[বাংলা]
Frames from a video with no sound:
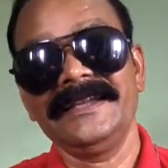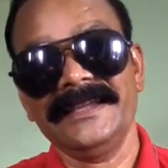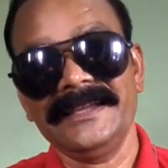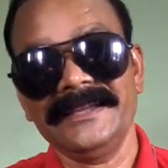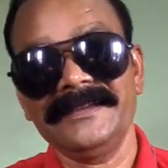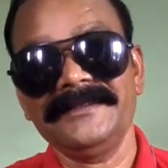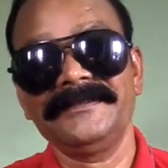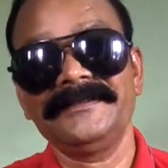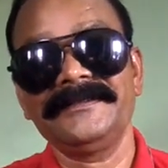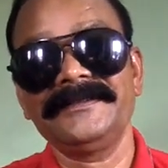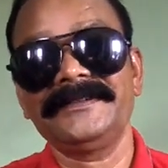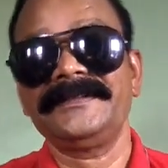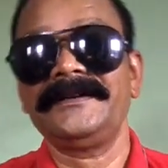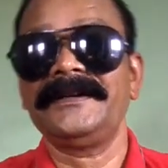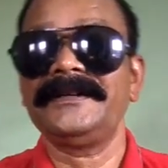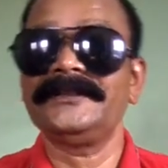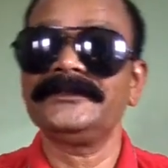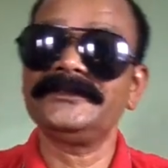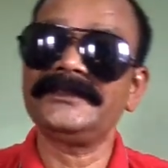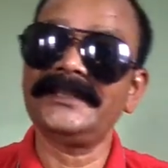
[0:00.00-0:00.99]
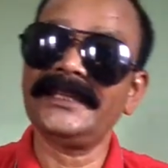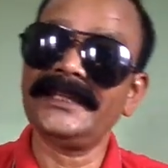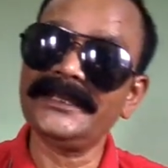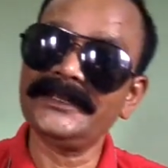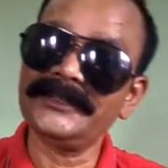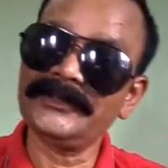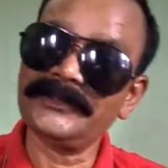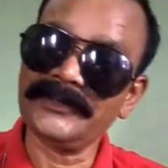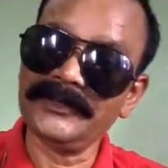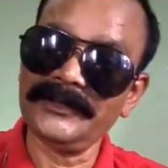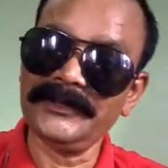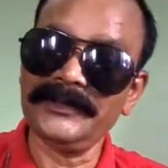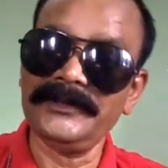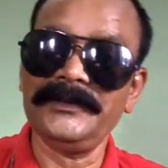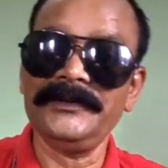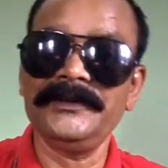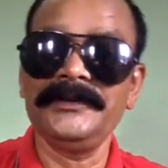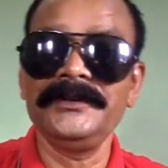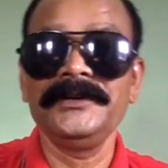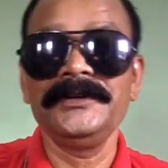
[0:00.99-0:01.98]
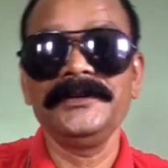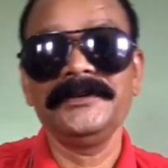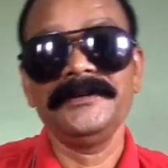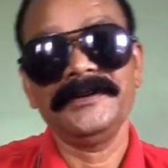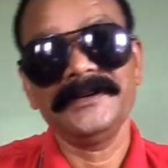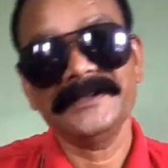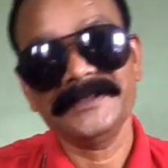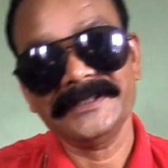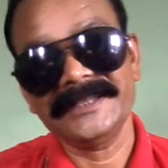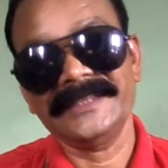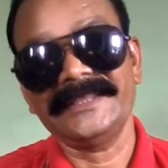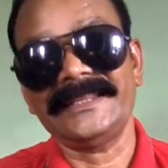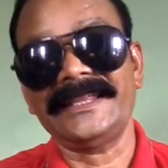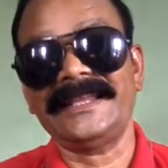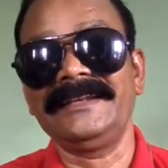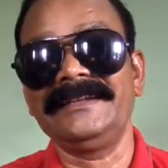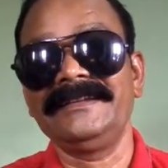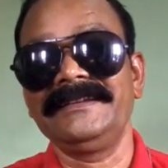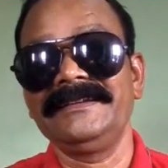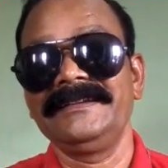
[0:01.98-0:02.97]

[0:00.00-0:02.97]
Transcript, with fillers: গরিব মানুষদের জন্য দিয়ে দেন